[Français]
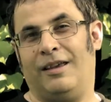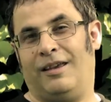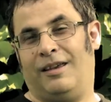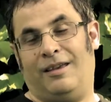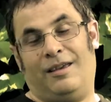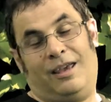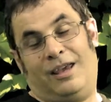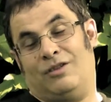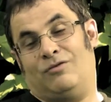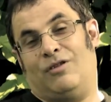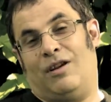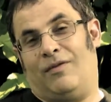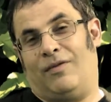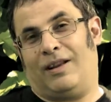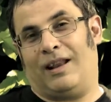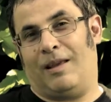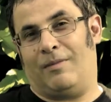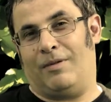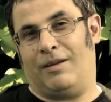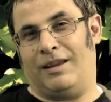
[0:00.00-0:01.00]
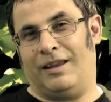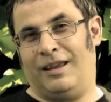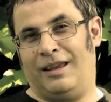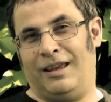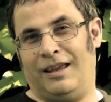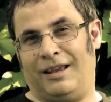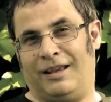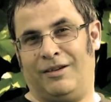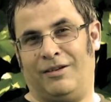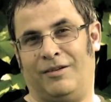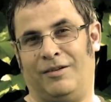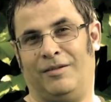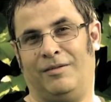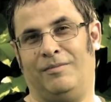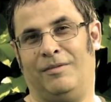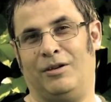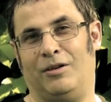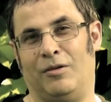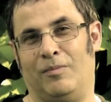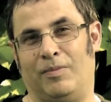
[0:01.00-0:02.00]
Et je voulais faire de la BD et que mes
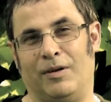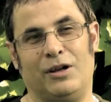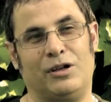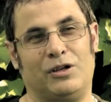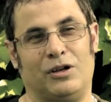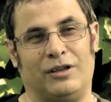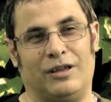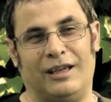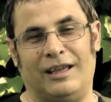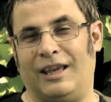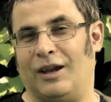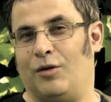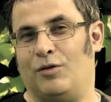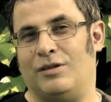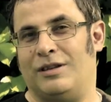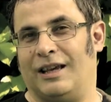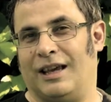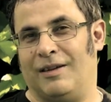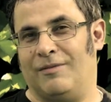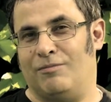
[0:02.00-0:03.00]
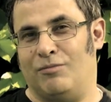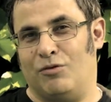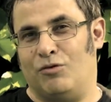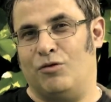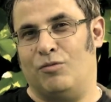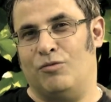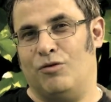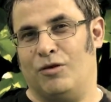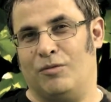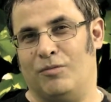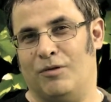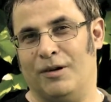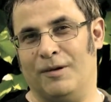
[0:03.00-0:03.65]
copains, je qu'ils réussiraient beaucoup mieux que moi.